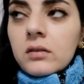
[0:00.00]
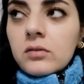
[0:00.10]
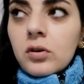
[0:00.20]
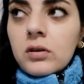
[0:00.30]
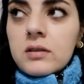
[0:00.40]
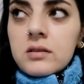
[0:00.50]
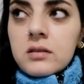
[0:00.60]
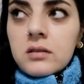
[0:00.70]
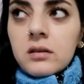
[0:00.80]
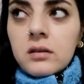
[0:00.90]

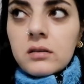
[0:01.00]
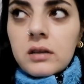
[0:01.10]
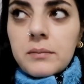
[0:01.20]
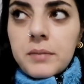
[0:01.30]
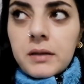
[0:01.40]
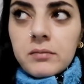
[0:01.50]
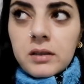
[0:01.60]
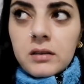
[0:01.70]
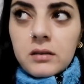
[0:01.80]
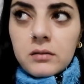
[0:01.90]
sonrasında e,
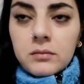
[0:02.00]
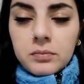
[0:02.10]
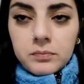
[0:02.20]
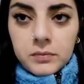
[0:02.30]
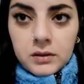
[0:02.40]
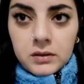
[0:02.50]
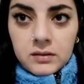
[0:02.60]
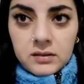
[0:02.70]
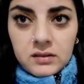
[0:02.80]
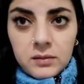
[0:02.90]
benim de
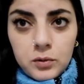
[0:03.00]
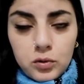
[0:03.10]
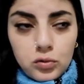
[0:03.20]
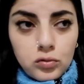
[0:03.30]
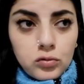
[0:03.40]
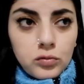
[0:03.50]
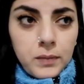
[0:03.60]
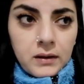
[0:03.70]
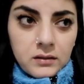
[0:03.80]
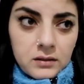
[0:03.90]
e, siz de biliyorsunuz
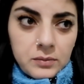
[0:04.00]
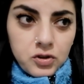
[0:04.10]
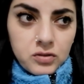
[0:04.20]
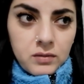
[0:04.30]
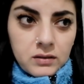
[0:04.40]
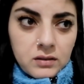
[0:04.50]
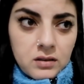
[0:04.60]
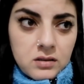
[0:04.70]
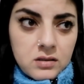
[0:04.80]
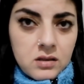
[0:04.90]
ben demiştim
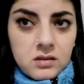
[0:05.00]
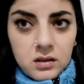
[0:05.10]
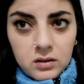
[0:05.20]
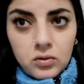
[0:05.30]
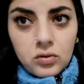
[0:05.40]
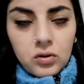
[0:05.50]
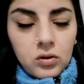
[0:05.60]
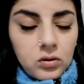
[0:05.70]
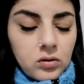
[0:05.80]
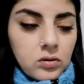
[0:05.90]
hatta size salı günü
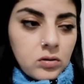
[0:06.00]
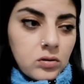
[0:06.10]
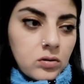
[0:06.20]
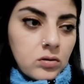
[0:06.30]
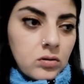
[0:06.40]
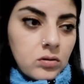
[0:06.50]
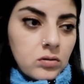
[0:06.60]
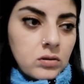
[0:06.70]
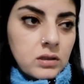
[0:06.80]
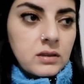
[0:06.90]

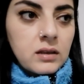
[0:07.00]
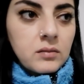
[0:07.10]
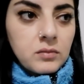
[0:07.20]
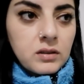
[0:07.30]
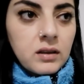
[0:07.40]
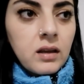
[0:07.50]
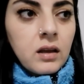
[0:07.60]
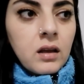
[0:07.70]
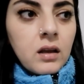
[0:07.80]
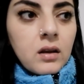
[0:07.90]
e, giderim
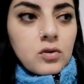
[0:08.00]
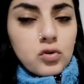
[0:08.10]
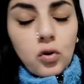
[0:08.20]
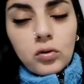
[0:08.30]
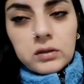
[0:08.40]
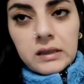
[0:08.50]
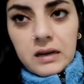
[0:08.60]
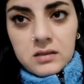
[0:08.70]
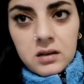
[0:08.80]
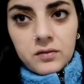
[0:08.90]
diye. Çünkü okulda
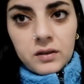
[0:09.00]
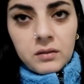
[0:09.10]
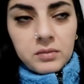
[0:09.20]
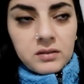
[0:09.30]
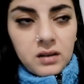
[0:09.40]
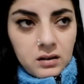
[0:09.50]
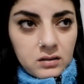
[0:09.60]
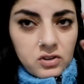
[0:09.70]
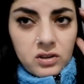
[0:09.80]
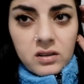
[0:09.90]
dersler falan bitti
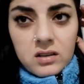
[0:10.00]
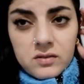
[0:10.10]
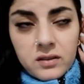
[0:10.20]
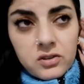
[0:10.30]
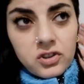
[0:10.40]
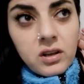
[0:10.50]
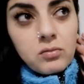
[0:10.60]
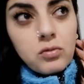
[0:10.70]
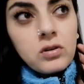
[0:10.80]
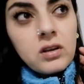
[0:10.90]
arkadaşlar. Ders falan
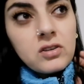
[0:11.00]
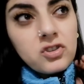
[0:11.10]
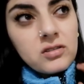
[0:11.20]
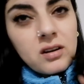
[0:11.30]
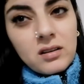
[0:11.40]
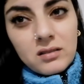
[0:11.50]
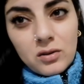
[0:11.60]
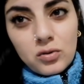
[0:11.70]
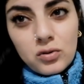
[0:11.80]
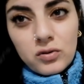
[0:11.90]
istenmiyor Çınar
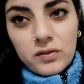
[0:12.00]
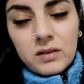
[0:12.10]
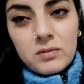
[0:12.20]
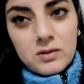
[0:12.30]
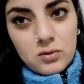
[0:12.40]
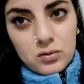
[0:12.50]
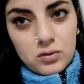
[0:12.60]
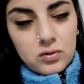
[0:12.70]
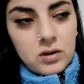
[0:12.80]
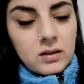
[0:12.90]
hatta diyor ki film
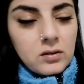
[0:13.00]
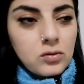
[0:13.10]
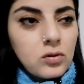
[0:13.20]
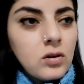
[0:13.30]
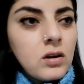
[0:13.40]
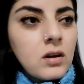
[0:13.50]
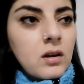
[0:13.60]
izliyoruz sürekli diyor.